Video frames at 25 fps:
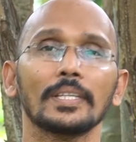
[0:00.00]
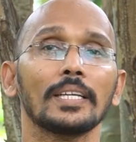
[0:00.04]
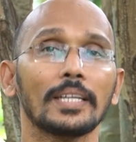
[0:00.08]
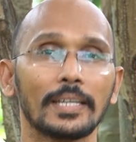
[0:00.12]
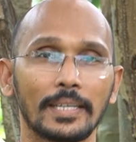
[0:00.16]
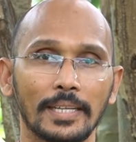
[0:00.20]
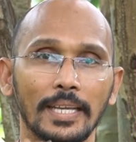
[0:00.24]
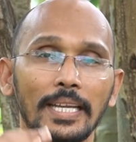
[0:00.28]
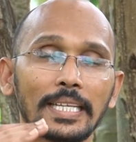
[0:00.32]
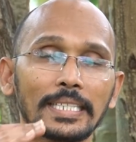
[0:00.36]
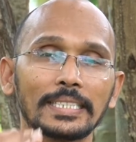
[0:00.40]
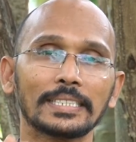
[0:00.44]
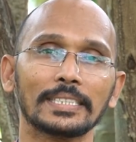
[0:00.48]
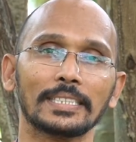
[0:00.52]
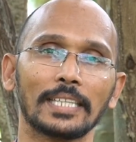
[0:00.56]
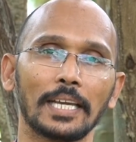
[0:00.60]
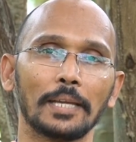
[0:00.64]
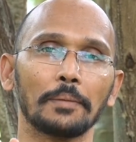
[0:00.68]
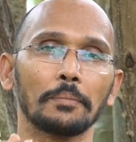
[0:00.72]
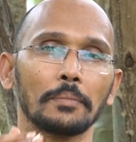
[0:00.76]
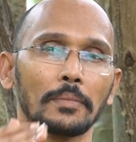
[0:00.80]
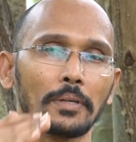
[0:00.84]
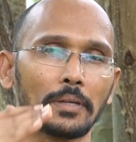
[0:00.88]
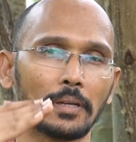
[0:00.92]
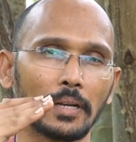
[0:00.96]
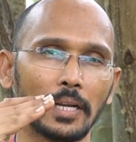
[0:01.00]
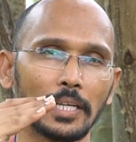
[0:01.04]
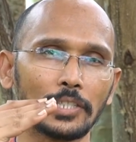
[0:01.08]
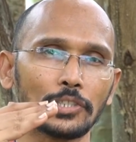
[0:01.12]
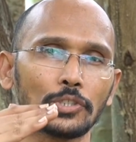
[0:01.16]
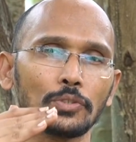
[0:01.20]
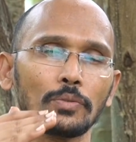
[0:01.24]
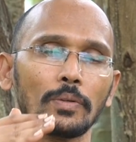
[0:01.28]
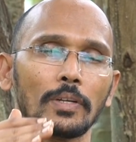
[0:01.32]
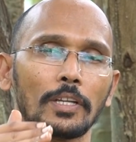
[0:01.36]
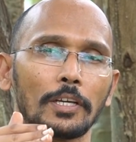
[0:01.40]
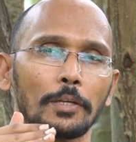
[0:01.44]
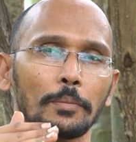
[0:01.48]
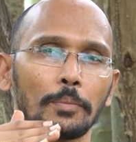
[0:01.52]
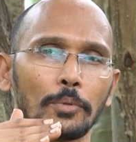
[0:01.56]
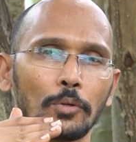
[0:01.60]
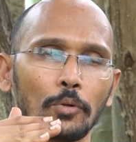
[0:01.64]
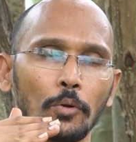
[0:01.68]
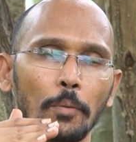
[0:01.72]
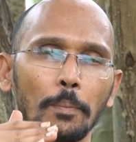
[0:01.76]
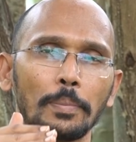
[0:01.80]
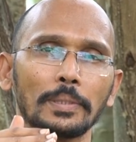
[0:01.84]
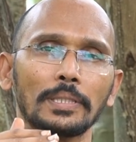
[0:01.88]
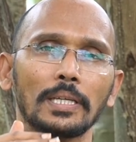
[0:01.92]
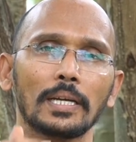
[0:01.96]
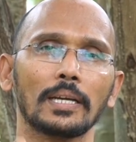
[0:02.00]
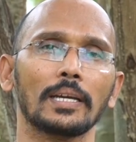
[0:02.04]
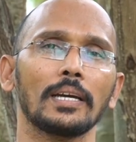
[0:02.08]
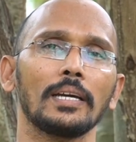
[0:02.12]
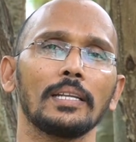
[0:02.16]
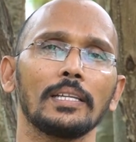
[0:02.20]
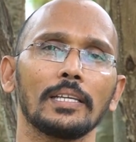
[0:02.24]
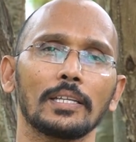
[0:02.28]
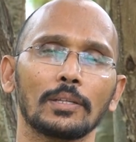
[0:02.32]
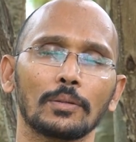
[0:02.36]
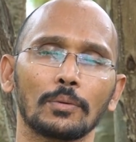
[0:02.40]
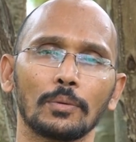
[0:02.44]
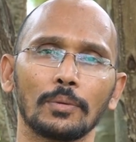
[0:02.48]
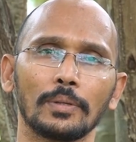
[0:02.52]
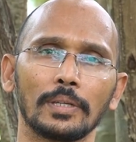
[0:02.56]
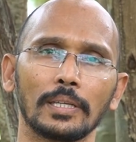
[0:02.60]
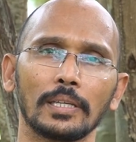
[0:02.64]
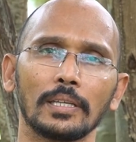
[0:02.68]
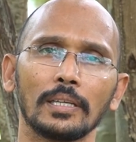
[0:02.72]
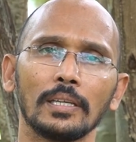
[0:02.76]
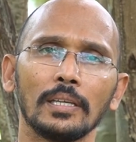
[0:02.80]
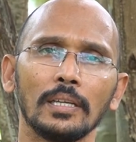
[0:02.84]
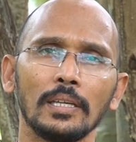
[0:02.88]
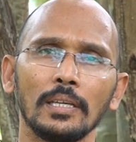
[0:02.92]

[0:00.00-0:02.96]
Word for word: ఇట్ టేక్స్ టైం గ్రాడ్యువల్గా ఇప్పుడు నొప్పి తగ్గాలి అనుకోండి